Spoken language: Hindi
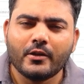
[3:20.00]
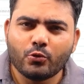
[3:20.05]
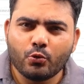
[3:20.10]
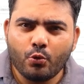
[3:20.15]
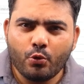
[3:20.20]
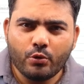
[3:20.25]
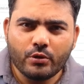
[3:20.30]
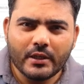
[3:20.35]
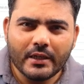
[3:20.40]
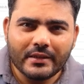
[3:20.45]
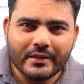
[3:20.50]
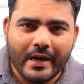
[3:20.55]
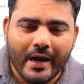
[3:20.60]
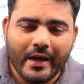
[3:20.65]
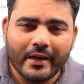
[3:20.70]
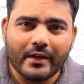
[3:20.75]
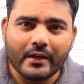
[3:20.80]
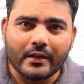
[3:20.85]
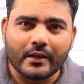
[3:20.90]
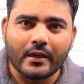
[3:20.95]
तो ये
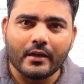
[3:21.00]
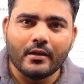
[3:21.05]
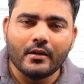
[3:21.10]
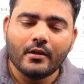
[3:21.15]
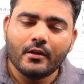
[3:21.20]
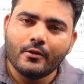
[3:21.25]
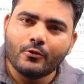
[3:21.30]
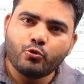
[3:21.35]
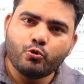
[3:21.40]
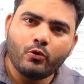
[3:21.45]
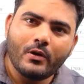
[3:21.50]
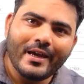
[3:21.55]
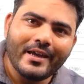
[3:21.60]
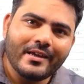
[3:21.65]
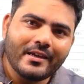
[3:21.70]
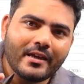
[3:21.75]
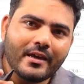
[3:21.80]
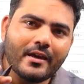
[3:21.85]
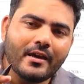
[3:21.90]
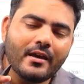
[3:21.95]
ध्यान रखें जुलाई
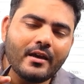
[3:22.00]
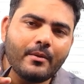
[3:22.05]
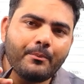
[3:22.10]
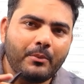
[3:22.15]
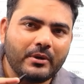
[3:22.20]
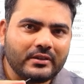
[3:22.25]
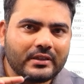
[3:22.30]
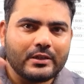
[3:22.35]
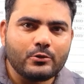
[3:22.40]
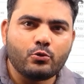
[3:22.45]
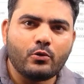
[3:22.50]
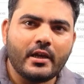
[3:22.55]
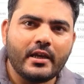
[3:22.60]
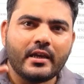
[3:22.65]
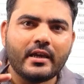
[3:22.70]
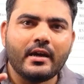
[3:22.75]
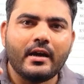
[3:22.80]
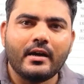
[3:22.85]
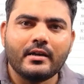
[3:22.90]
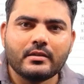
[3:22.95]
के 15 जुलाई
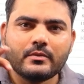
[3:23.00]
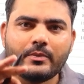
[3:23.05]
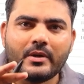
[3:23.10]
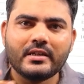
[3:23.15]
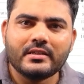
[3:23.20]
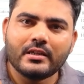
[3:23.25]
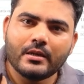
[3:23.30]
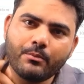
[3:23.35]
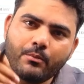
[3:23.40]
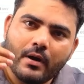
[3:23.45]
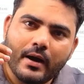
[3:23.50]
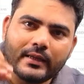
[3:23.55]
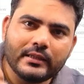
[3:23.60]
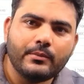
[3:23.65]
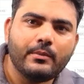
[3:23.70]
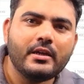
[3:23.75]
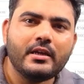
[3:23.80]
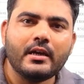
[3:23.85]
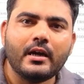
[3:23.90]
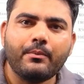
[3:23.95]
के आसपास या बाद
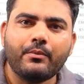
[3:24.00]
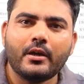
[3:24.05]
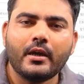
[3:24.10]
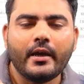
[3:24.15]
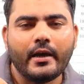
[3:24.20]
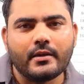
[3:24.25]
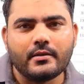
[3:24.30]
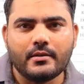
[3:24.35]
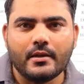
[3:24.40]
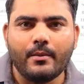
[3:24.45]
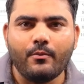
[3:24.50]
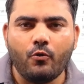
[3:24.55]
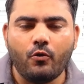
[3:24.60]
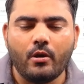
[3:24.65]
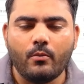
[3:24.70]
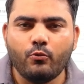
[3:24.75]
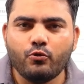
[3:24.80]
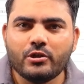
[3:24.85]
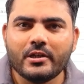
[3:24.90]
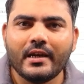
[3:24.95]
में ही आपके एग्जाम होंगे
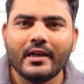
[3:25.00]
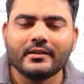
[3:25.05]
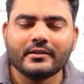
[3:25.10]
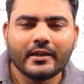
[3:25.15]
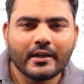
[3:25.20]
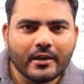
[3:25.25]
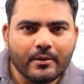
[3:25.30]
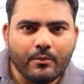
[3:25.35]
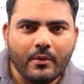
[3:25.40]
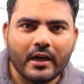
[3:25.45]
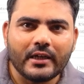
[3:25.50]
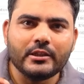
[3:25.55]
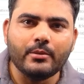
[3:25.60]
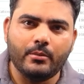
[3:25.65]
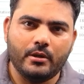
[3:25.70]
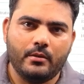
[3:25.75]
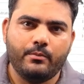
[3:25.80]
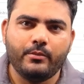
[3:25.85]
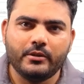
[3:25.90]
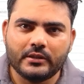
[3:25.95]
मुझे लगता है कि बाद
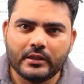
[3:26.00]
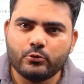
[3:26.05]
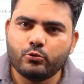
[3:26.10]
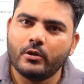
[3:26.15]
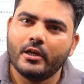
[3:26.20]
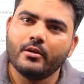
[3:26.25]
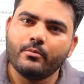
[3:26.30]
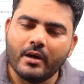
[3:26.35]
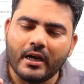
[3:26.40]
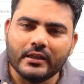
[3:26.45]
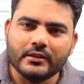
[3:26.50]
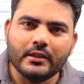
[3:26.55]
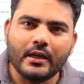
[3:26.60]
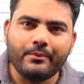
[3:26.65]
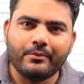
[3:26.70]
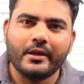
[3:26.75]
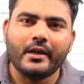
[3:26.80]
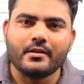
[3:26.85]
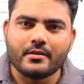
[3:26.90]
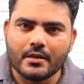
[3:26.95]
में 15 जुलाई बाद
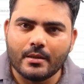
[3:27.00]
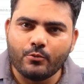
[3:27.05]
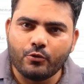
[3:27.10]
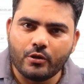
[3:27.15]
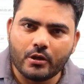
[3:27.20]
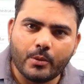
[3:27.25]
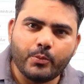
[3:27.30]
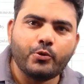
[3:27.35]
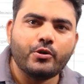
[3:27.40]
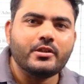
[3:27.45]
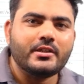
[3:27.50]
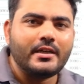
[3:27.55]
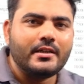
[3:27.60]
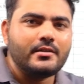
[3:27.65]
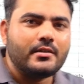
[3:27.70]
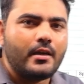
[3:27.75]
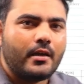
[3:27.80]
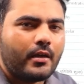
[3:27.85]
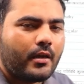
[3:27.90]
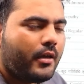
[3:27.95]
आपके एग्जाम होने के पूरे चांस
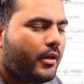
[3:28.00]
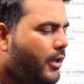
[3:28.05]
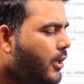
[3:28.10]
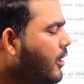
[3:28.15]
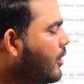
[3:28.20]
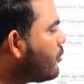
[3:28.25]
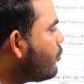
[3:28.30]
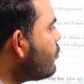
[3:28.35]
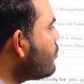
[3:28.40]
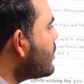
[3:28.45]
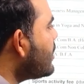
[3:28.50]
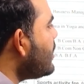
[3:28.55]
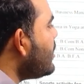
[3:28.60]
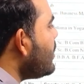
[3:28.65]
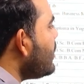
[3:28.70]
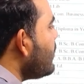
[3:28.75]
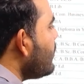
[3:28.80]
रहेंगे क्योंकि